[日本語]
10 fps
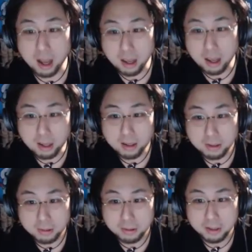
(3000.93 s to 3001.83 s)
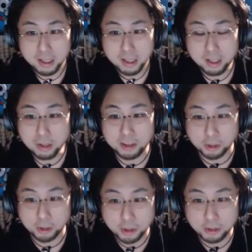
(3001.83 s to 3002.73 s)
引くでしょ、
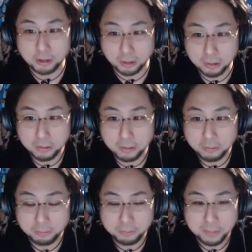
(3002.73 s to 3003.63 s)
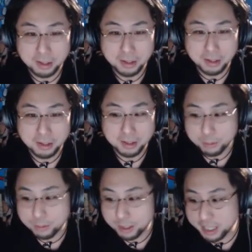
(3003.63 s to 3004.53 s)
ちょっと。
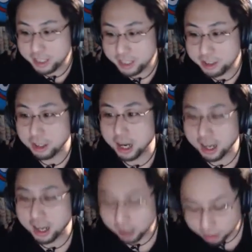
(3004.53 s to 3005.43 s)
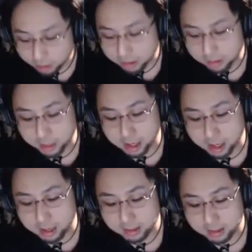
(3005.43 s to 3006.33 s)
一周、あ、ありがとうございます。